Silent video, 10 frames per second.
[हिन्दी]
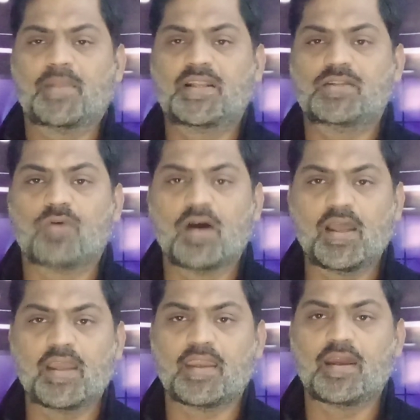मेरी दुआ
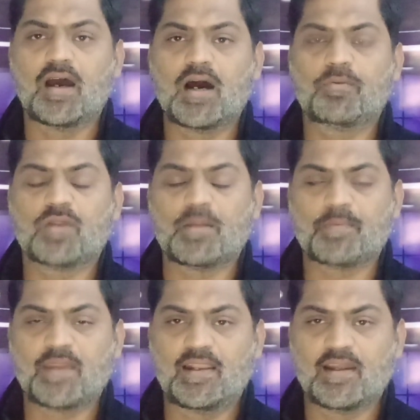है कि आप और
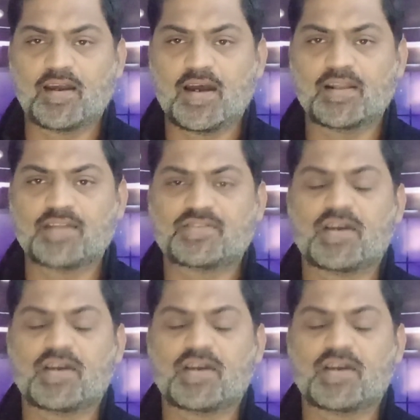आपके अहल खाना